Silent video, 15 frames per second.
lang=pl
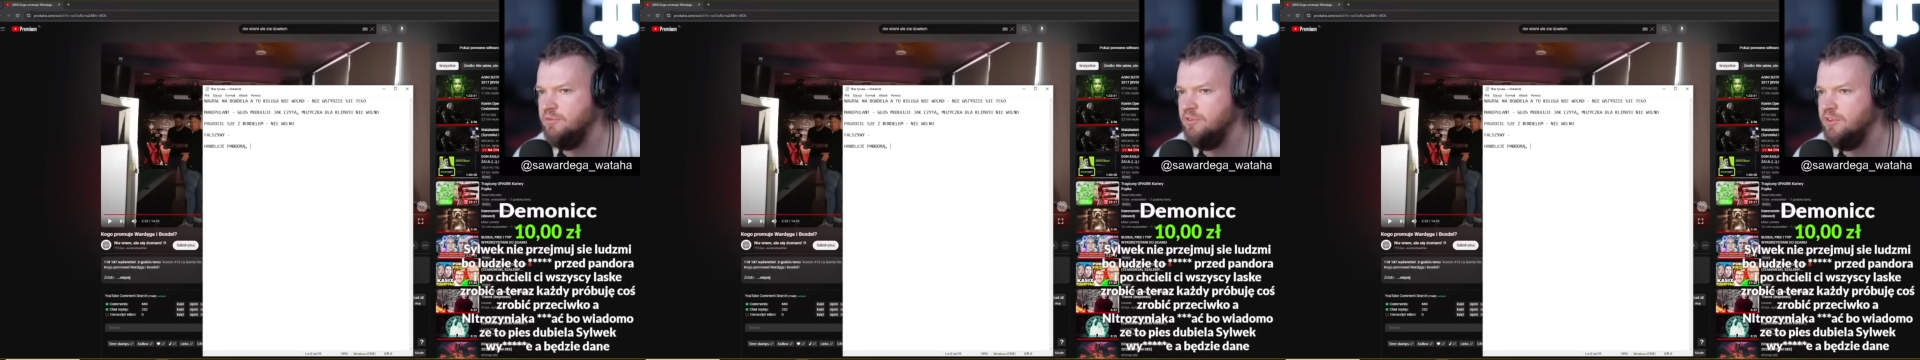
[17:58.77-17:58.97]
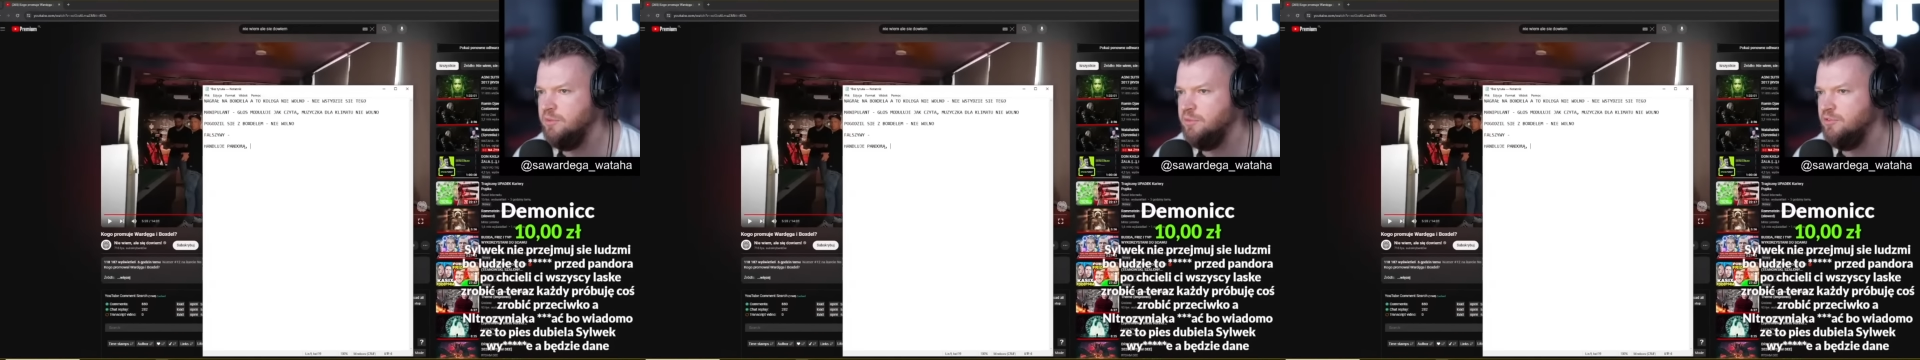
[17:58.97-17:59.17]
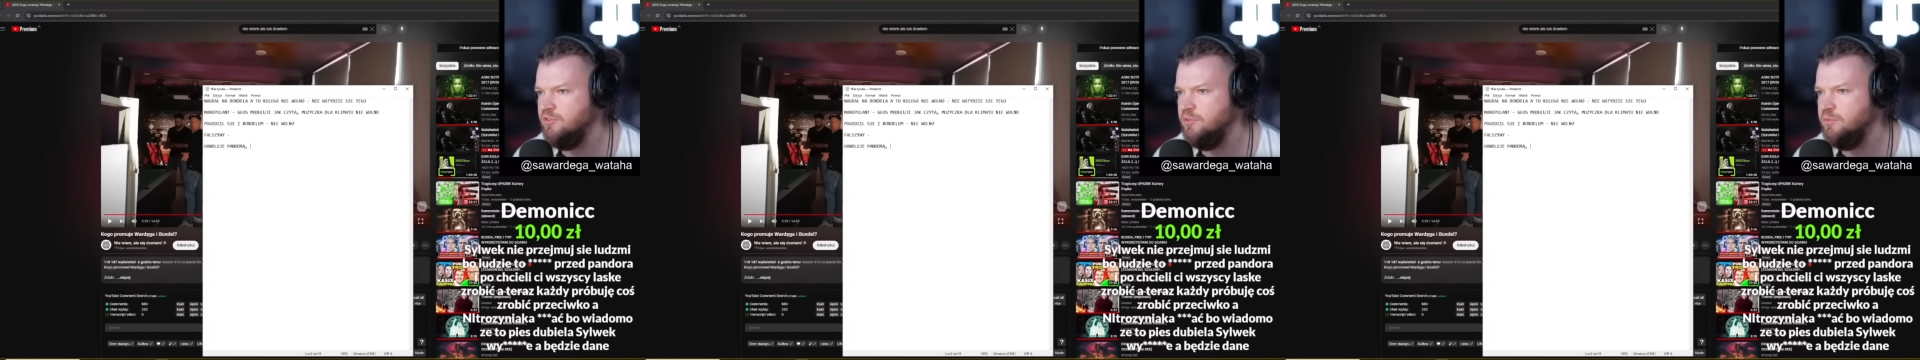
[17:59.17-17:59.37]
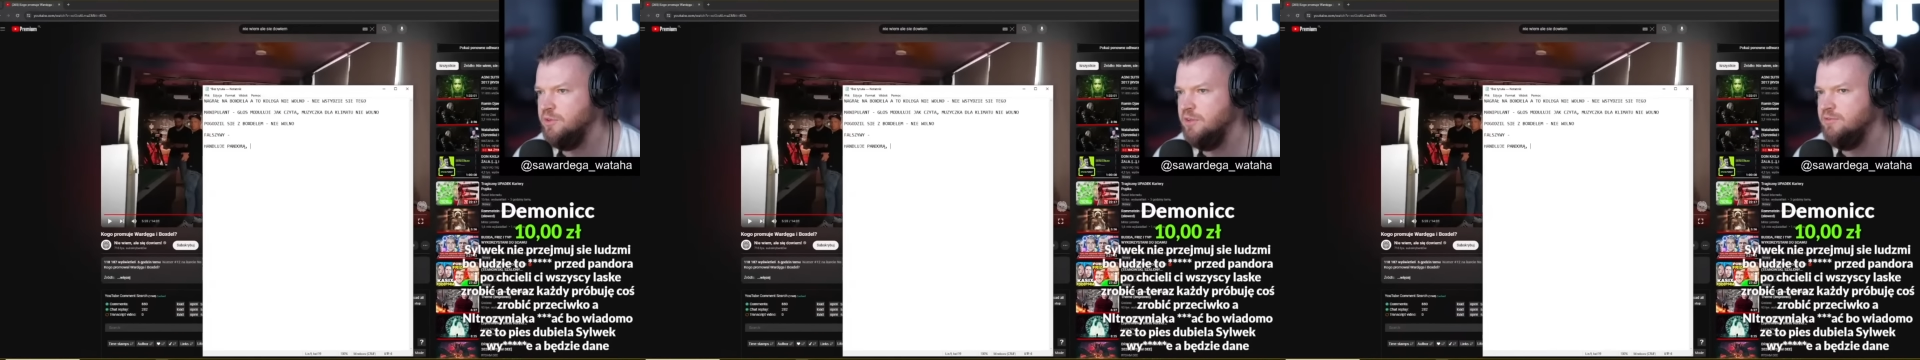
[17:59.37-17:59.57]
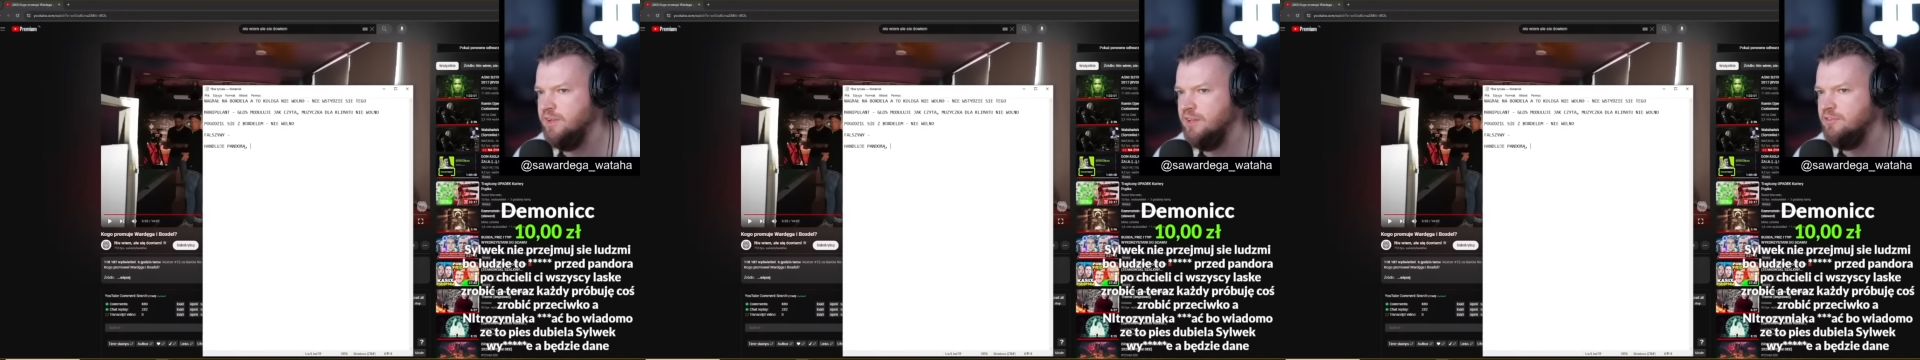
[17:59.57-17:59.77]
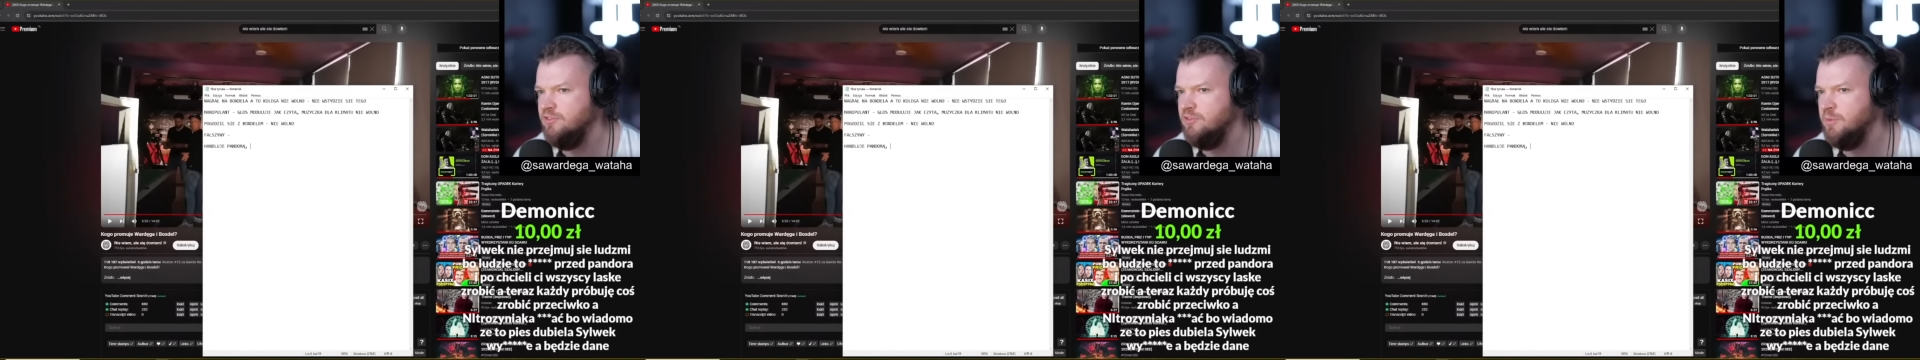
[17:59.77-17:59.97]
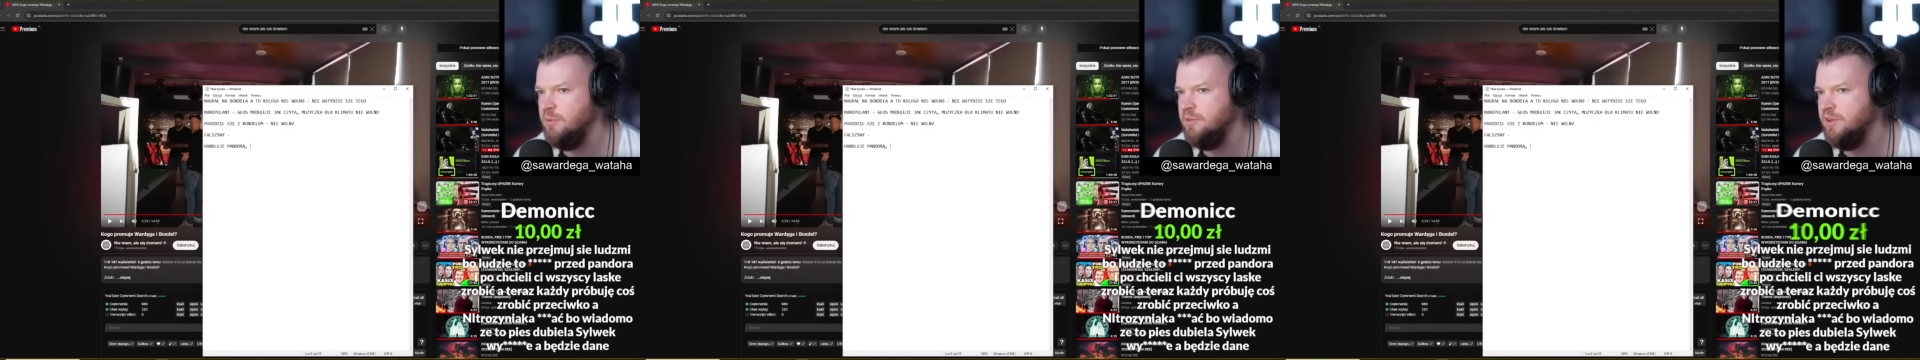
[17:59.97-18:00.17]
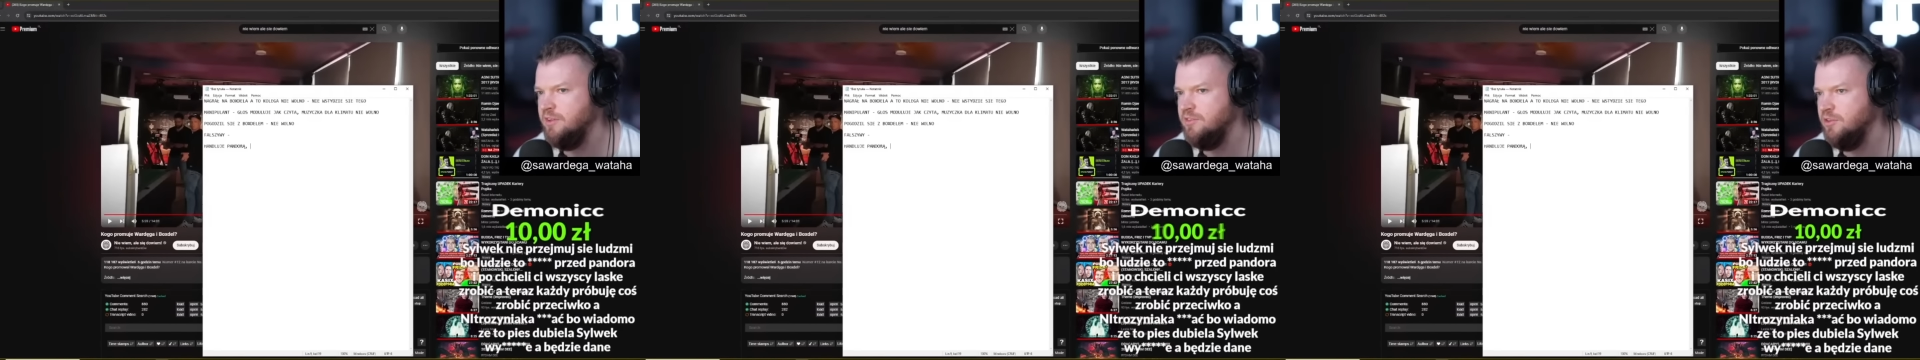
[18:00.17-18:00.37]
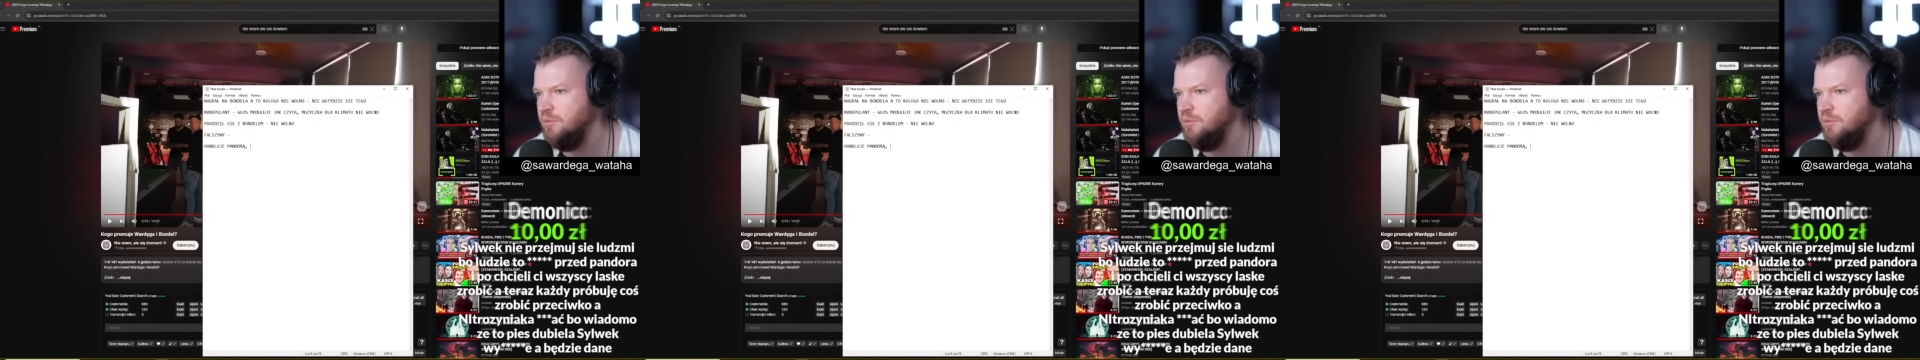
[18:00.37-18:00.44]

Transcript: że nie potrzebuję walczyć, że mam teraz